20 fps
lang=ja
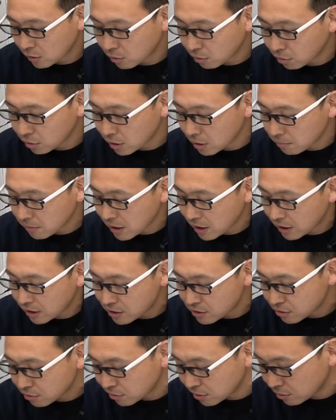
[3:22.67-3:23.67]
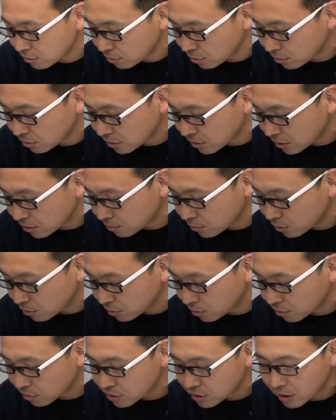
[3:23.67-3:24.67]
ここでまあ印象に残ってるも
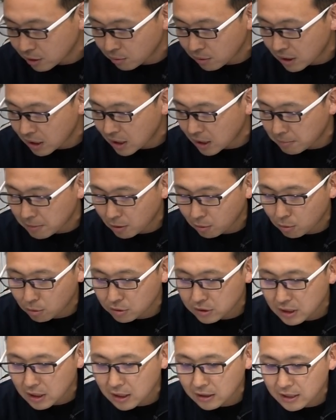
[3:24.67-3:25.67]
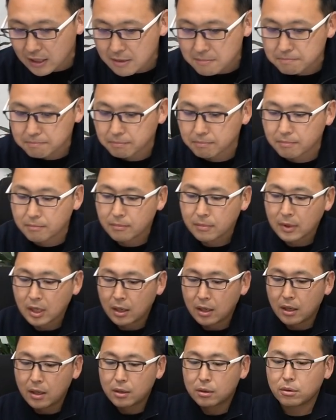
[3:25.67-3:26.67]
のとしては、まあ、大阪店
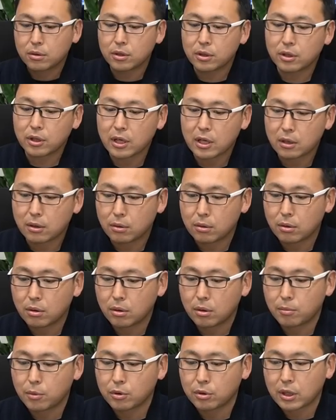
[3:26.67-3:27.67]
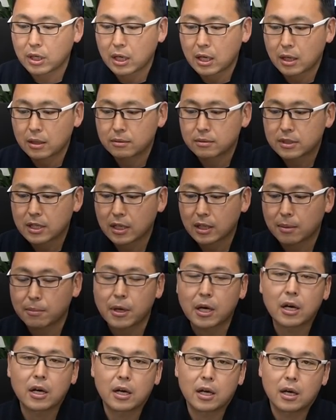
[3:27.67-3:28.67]
時々あの僕ら埼
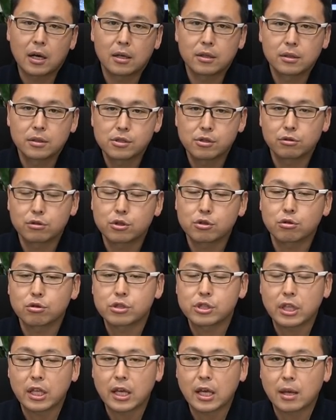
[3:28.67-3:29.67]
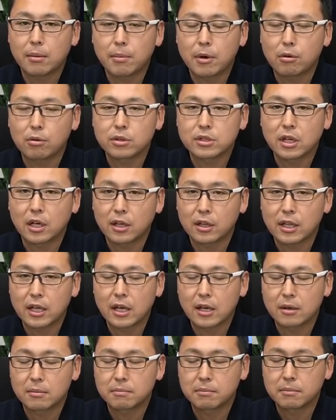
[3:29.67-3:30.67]
玉から出張して、まあ、大阪
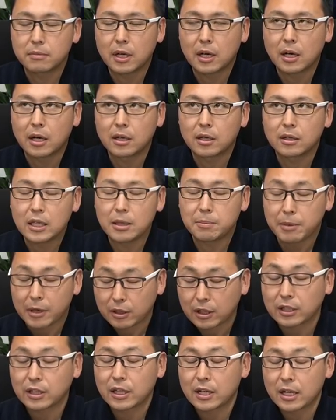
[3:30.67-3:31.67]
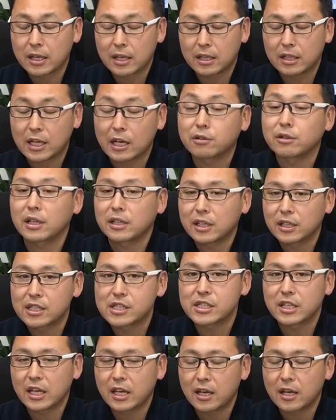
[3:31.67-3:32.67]
店、まあ、いっぱくだったりにはくだったり
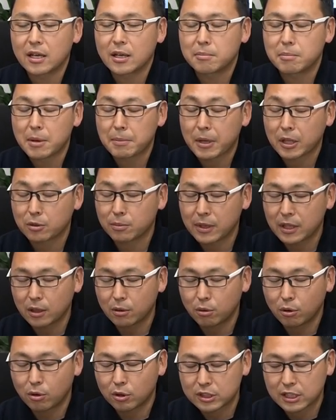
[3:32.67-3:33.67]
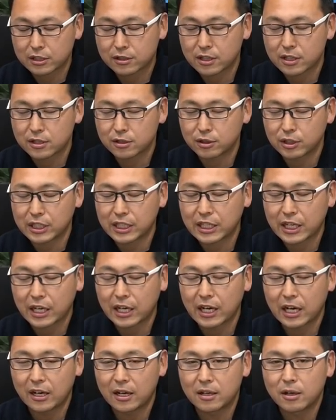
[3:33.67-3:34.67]
して、まあ、まとめてこう撮影する機
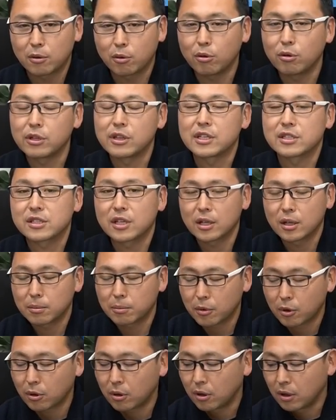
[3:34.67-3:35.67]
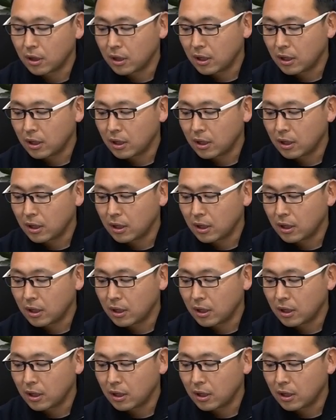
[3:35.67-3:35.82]
会が多いんですけれども、